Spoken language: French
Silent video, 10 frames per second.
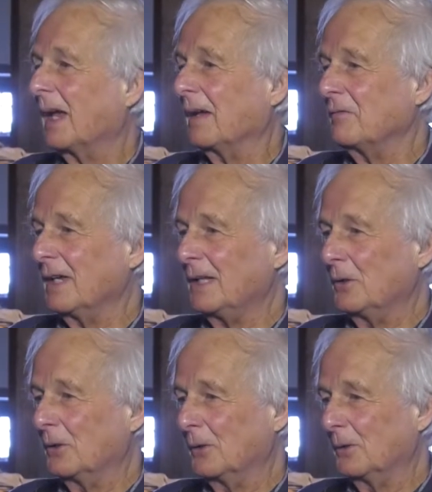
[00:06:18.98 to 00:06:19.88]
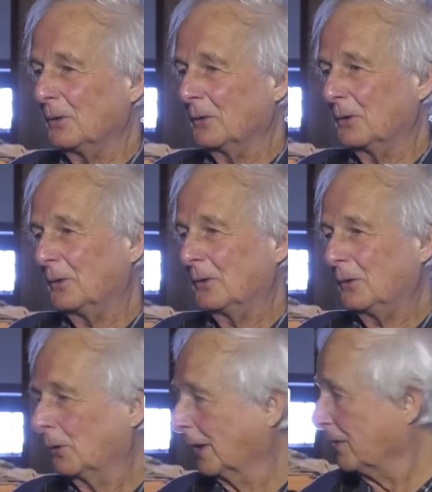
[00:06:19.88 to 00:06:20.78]
avait
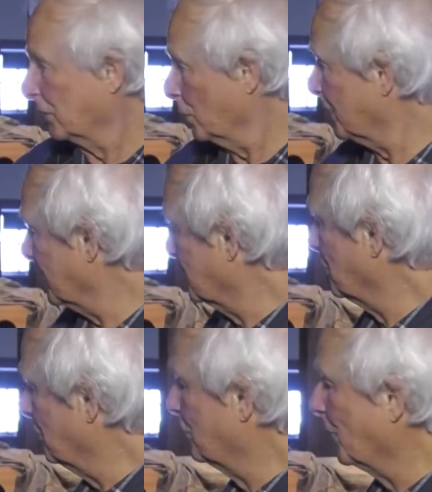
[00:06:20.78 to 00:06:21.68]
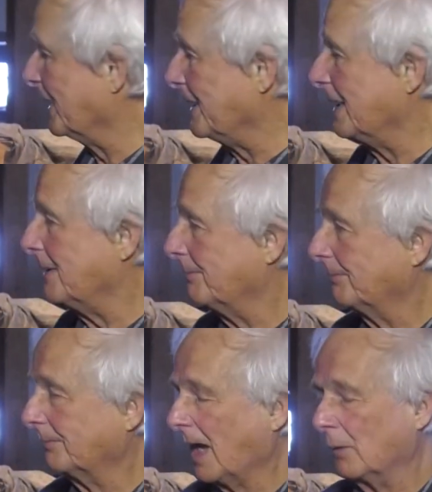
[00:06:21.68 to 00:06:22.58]
le, réseau tel que vous voyez,
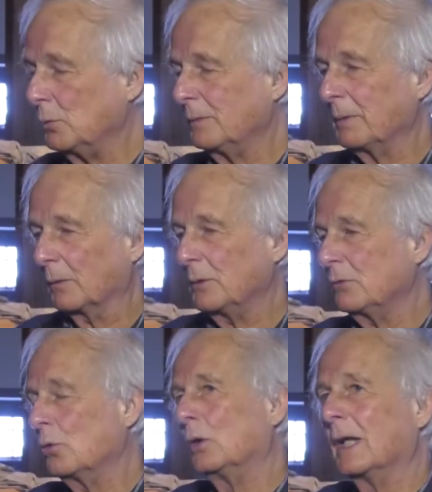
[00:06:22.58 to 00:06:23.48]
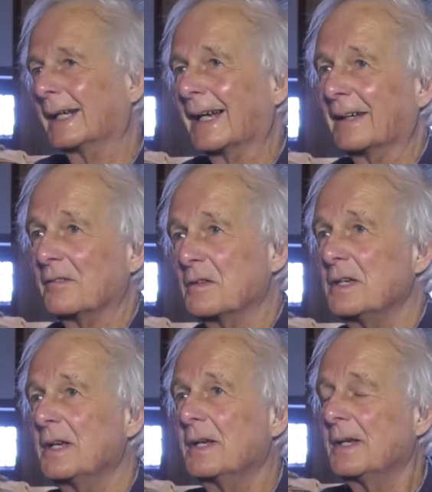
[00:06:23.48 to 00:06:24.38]
en 8 par 8. Nous, on l'a
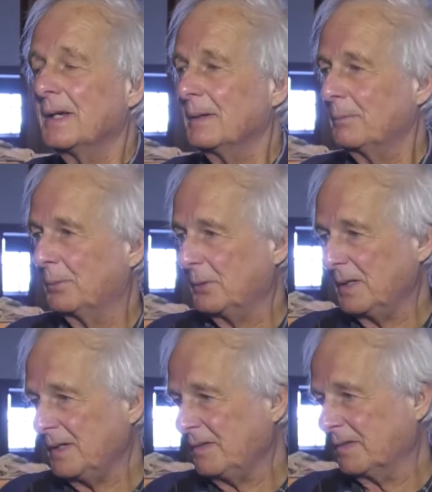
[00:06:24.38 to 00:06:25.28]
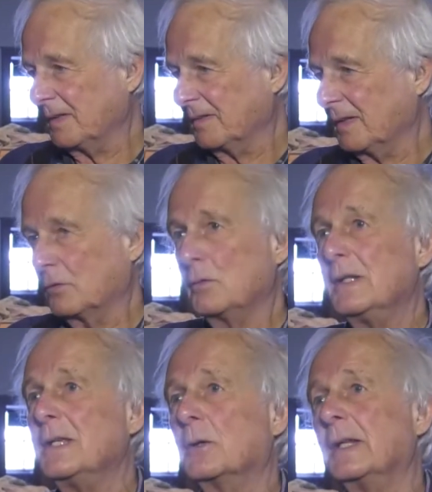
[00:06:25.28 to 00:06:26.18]
agrandi. Puis, c'était du
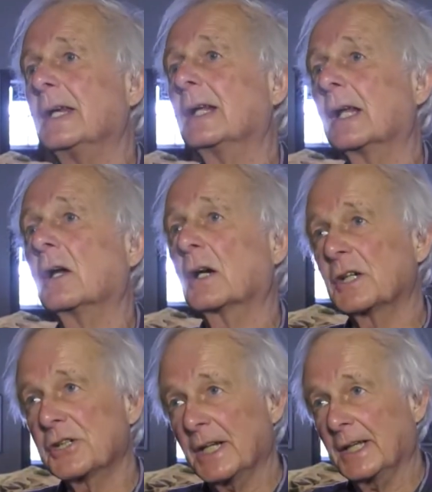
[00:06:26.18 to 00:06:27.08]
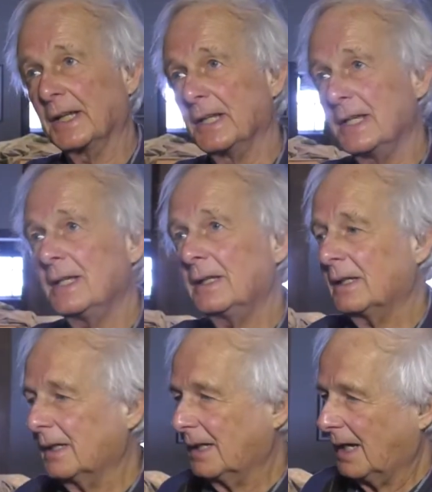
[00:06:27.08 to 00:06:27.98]
Lionel. Alors, à chaque année,
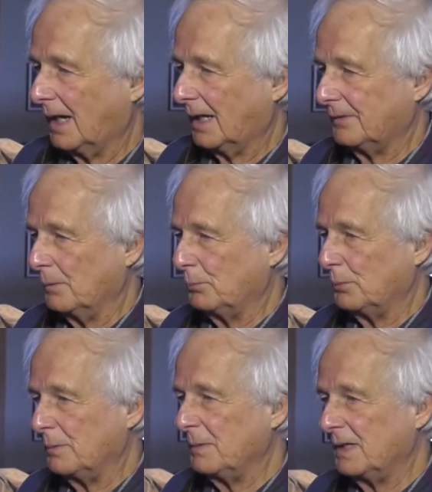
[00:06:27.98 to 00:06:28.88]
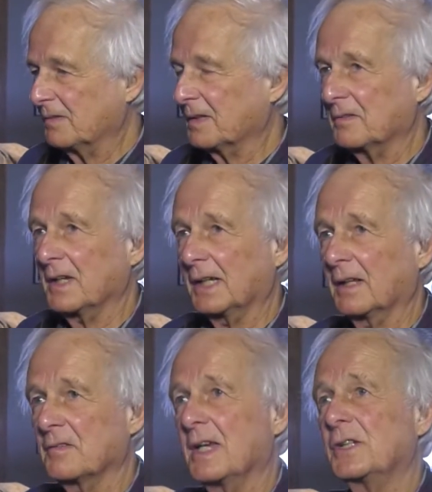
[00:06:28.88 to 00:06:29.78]
depuis
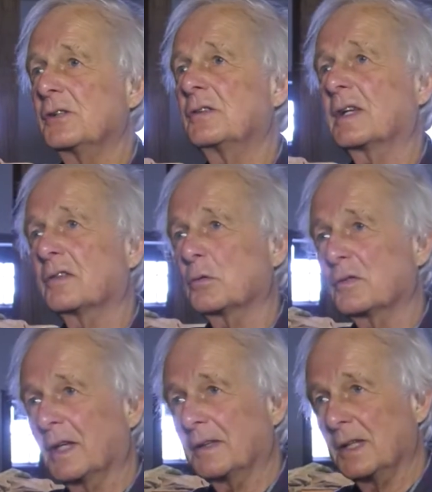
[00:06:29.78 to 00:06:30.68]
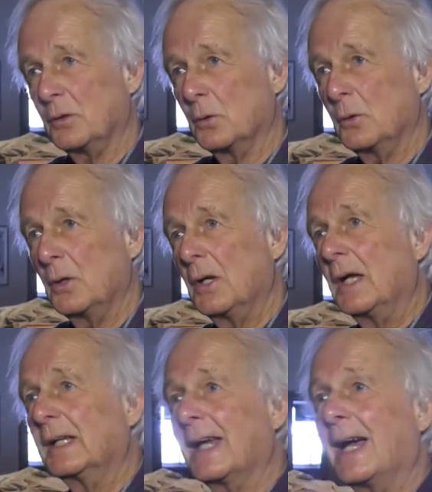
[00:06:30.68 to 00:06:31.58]
1955 jusqu'en 62,
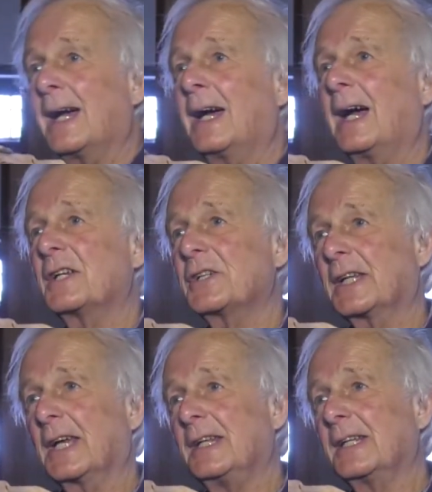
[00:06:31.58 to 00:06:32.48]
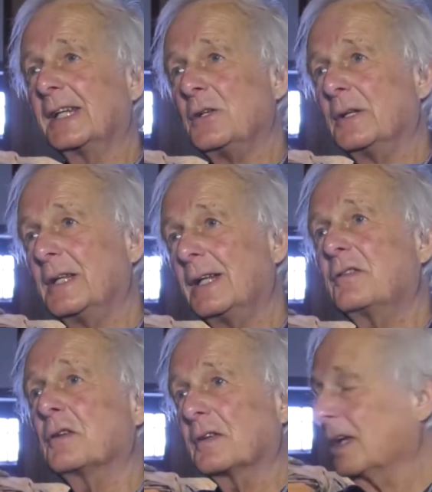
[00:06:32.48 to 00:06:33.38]
quand à chaque année que Lionel
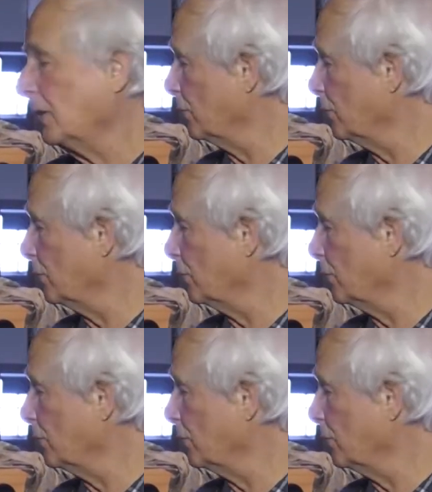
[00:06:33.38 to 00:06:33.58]
sortait un